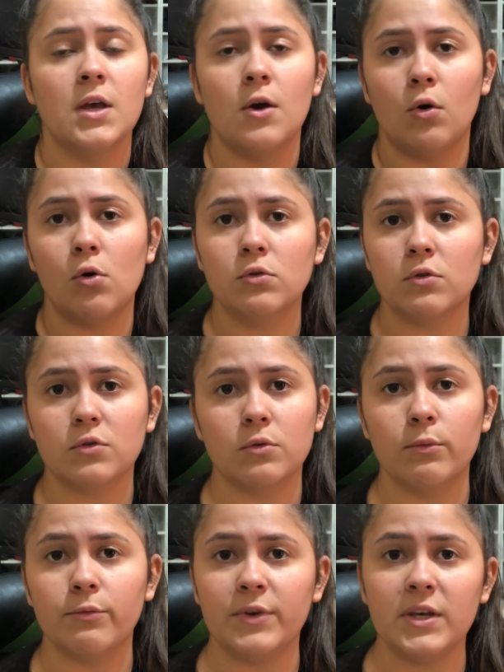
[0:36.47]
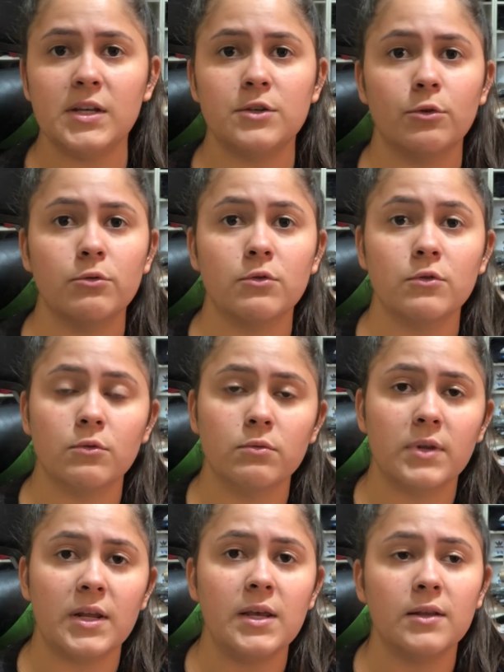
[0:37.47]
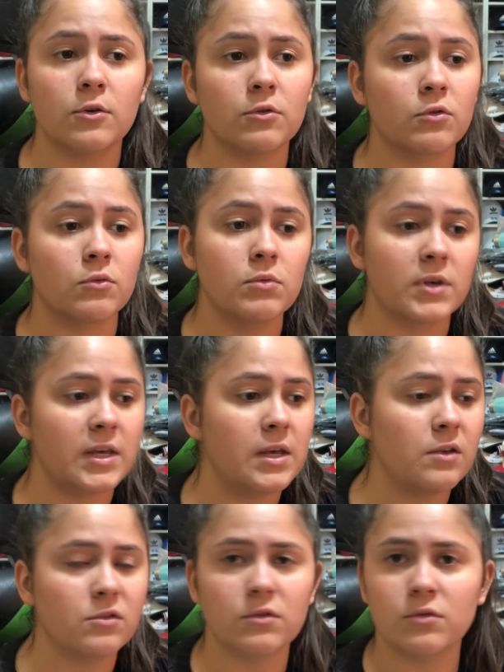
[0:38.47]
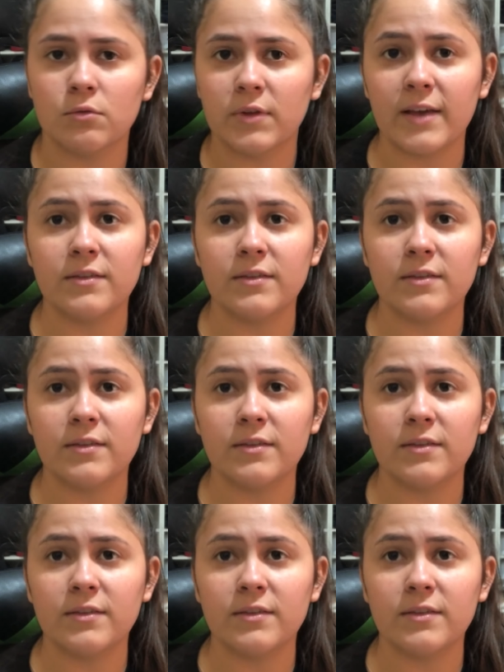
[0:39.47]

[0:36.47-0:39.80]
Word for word: outros com 20, outros com 30, outros com 15, outros com 10.